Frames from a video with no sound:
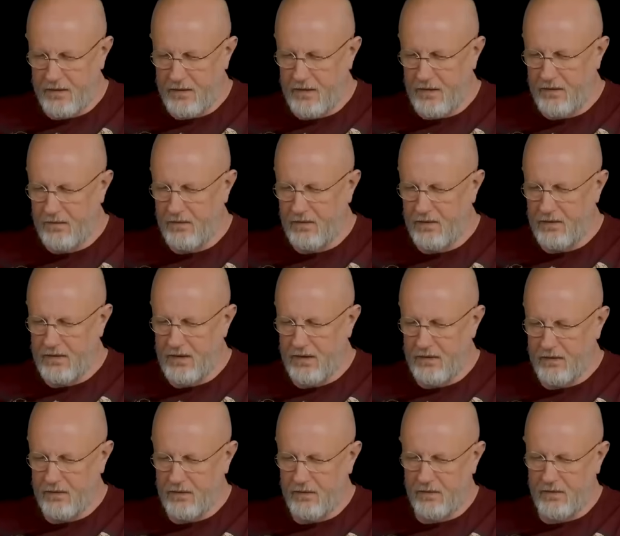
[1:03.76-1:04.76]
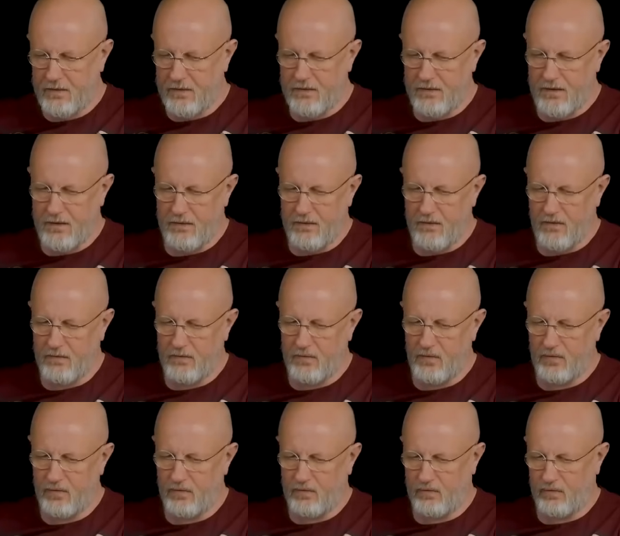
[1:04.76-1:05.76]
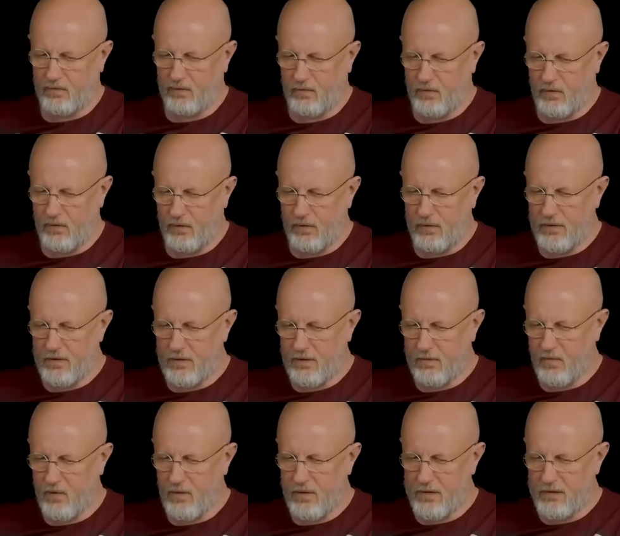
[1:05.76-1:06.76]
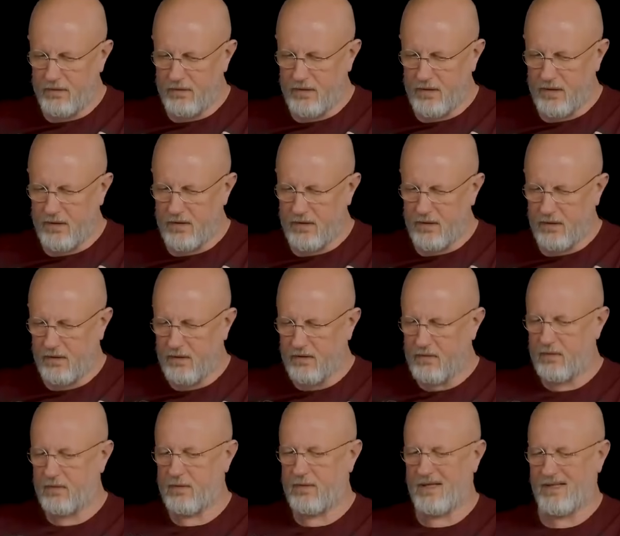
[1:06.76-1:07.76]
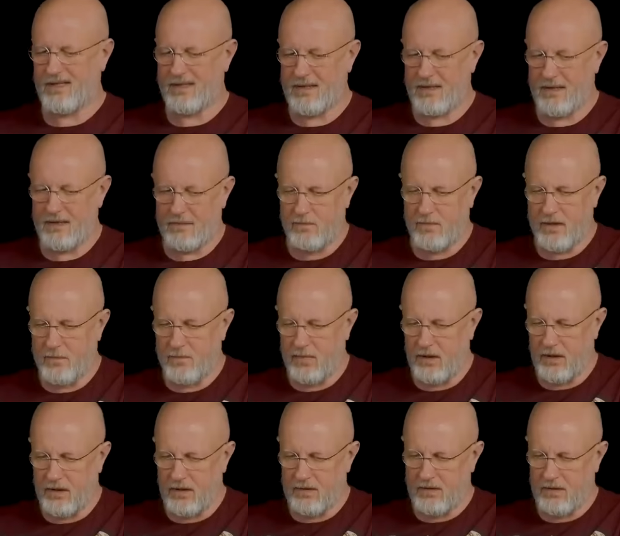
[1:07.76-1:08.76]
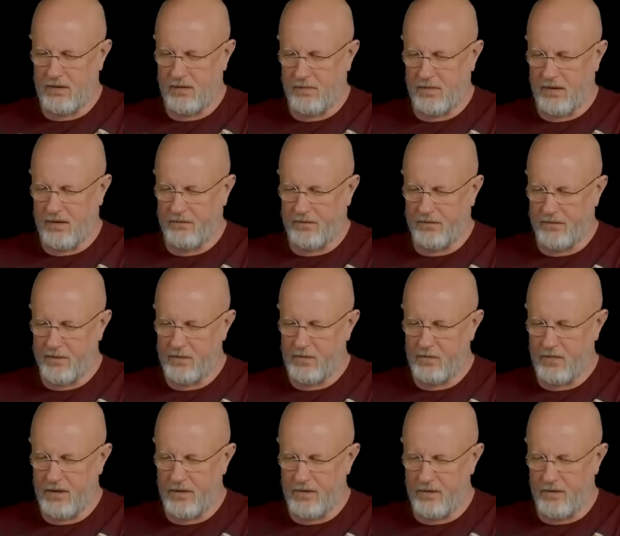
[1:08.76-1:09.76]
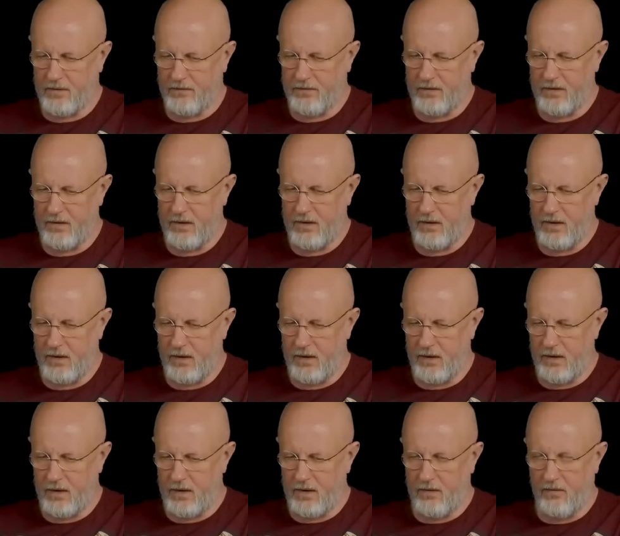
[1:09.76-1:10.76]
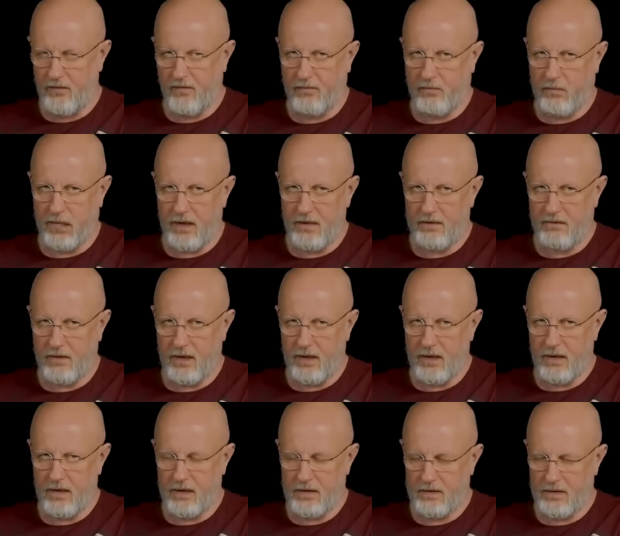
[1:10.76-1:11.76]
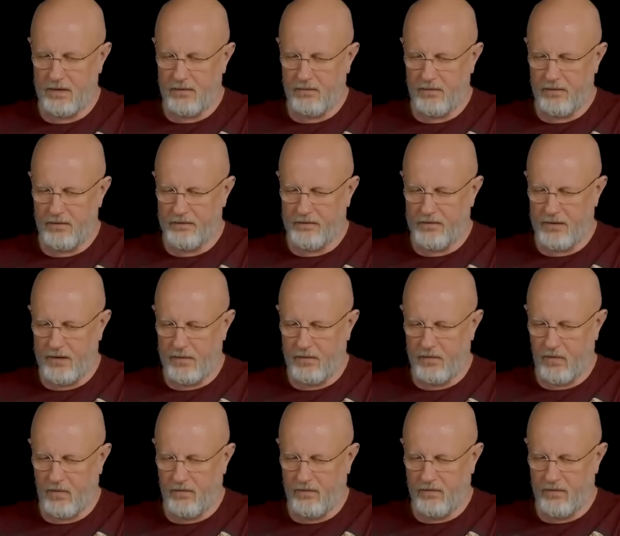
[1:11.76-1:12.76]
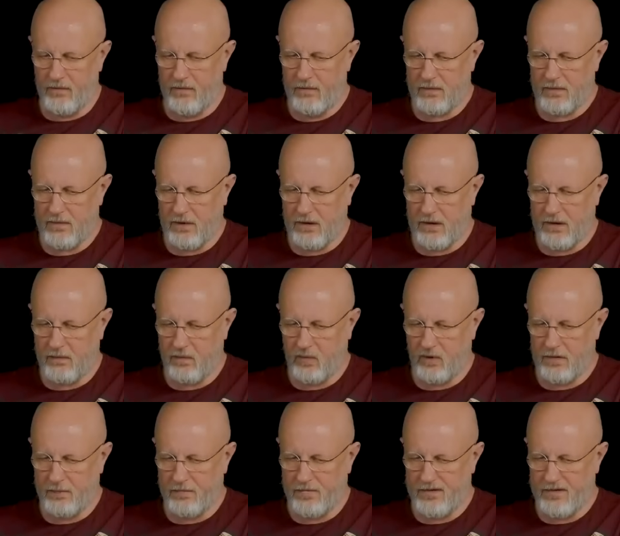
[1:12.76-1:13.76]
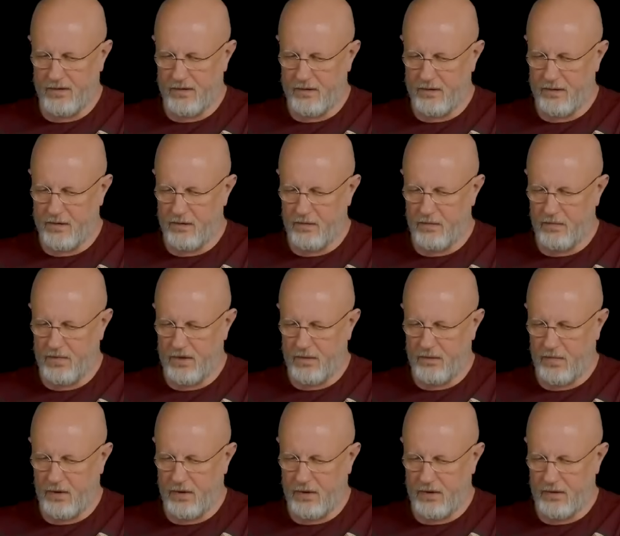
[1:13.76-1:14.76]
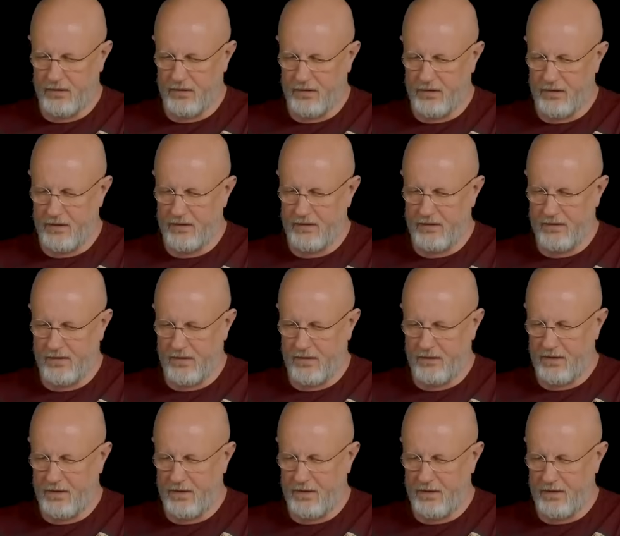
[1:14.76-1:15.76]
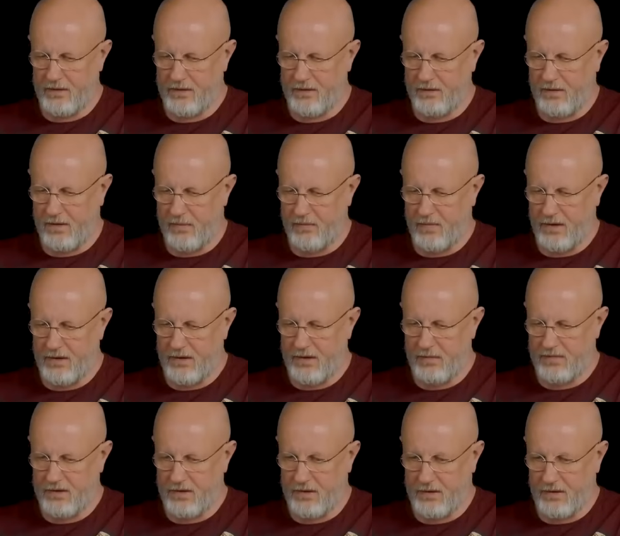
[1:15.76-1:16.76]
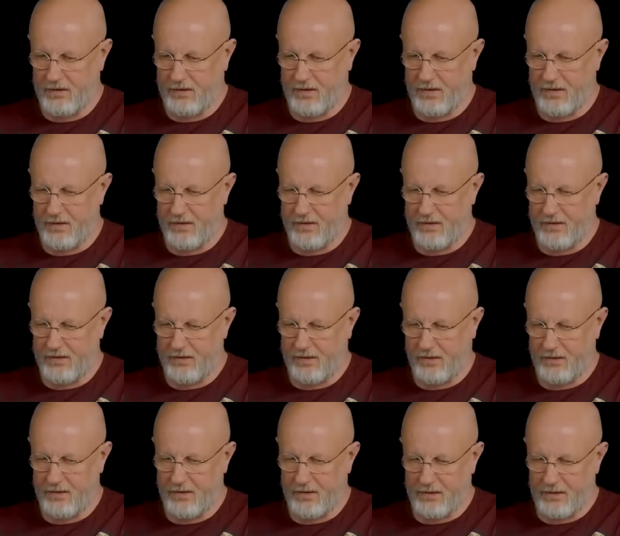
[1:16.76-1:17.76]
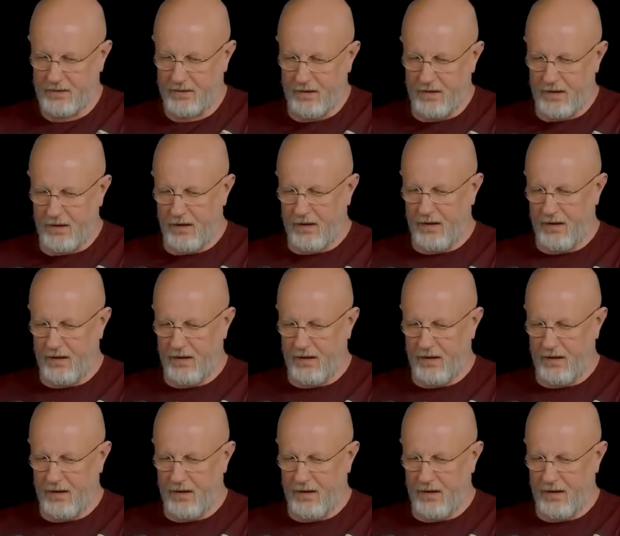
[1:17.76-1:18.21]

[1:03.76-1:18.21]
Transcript: они его дать только за огромную сумму. Но Ермольева сказала, что создаст препарат сама. Во время боев в подвале одного из домов шла работа по созданию препарата. Ей доставляли тела погибших от холеры солдат –